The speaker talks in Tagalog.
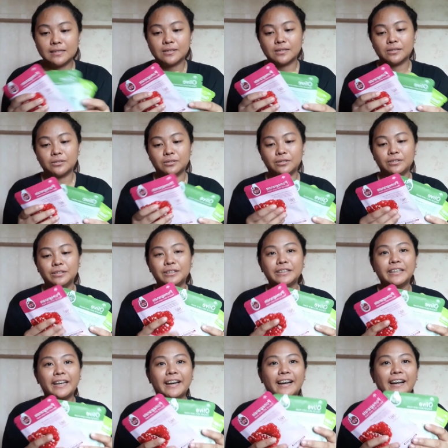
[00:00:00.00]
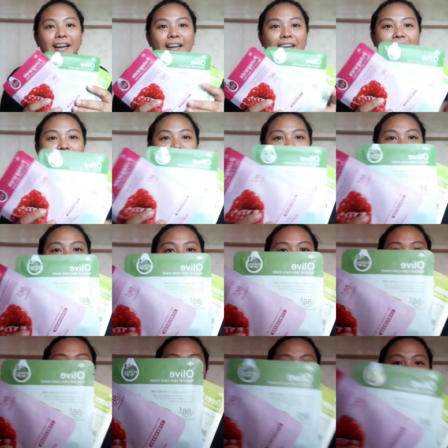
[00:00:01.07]
So, yeah.
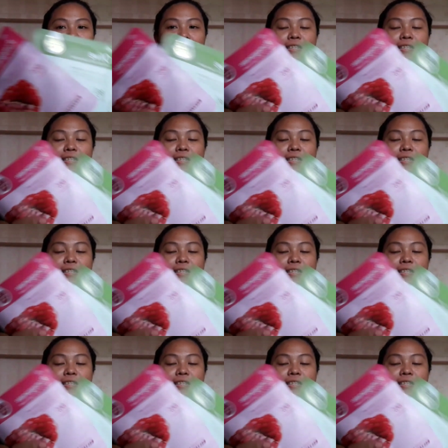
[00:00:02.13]
Yan.